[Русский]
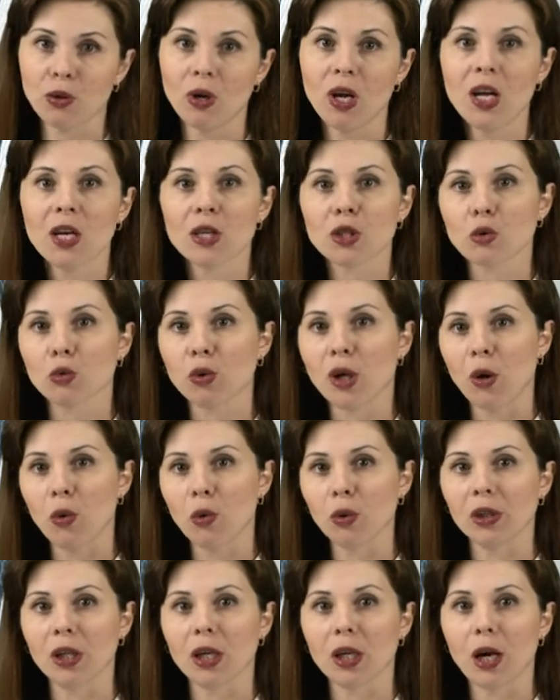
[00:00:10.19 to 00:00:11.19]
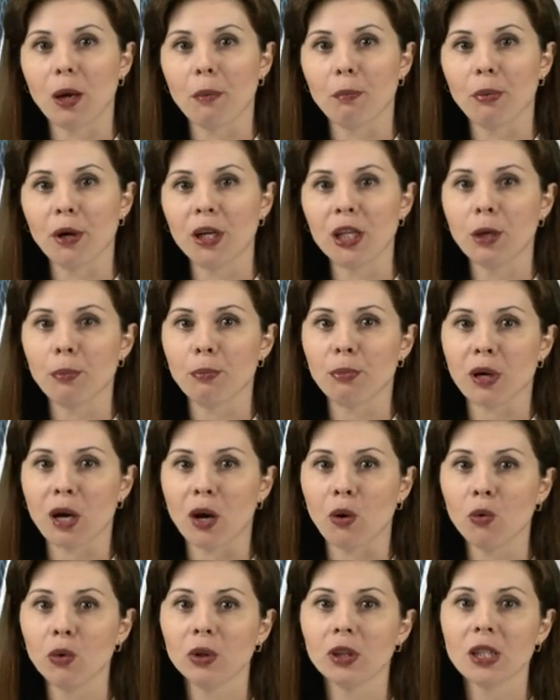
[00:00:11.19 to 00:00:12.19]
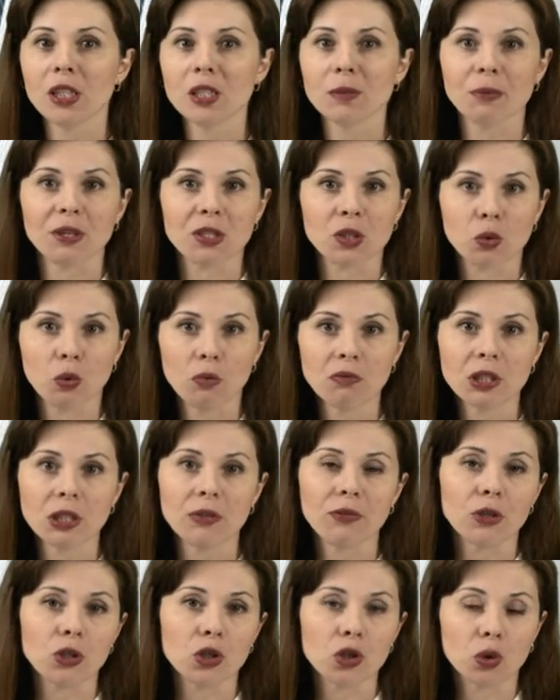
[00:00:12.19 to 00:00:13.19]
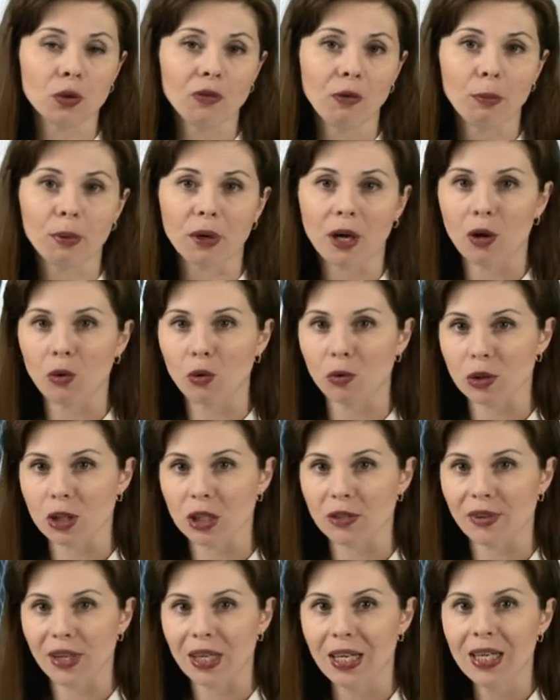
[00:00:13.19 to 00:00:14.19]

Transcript: судоходная компания «Пароход» из Московского речного пароходства.